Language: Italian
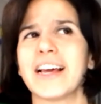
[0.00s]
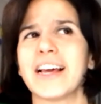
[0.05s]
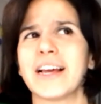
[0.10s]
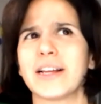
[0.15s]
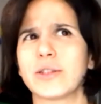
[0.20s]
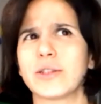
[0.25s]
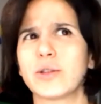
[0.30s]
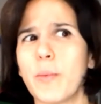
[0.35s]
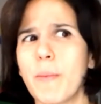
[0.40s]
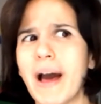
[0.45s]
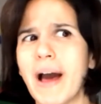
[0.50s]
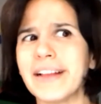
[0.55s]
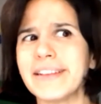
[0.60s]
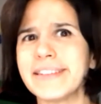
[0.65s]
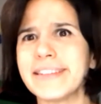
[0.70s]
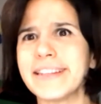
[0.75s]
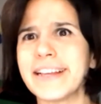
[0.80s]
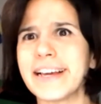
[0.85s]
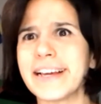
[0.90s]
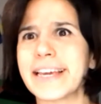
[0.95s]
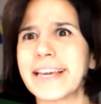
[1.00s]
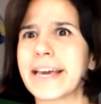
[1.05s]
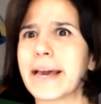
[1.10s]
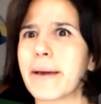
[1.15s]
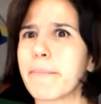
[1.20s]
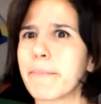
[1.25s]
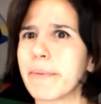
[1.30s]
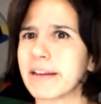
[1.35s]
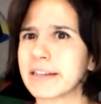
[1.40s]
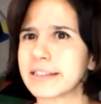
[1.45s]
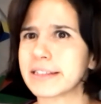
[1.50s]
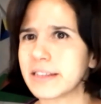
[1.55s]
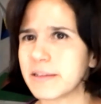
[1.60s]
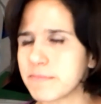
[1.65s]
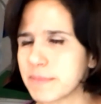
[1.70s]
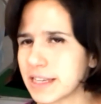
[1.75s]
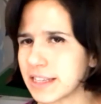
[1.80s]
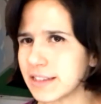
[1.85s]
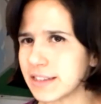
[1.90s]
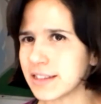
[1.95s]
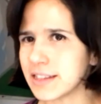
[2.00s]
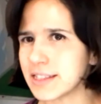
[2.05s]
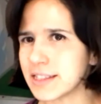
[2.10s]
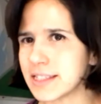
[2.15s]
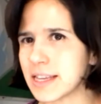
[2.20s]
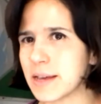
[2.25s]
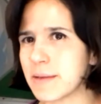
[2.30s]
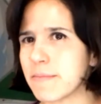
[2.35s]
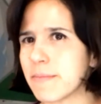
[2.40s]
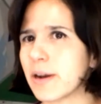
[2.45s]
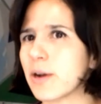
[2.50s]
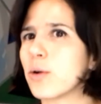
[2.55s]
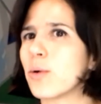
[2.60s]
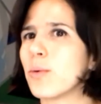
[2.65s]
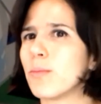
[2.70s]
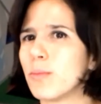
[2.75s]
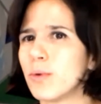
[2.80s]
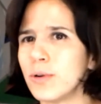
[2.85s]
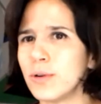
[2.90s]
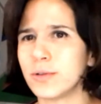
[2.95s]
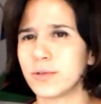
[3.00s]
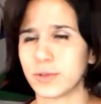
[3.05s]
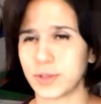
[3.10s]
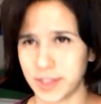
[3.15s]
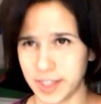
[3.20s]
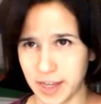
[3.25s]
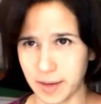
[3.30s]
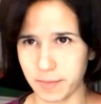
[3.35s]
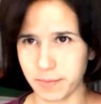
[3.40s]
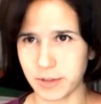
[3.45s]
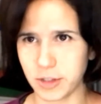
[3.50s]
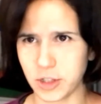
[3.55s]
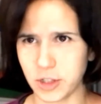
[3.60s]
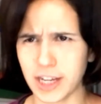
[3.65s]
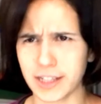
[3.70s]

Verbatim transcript: domande che apparentemente sembrano molto semplici,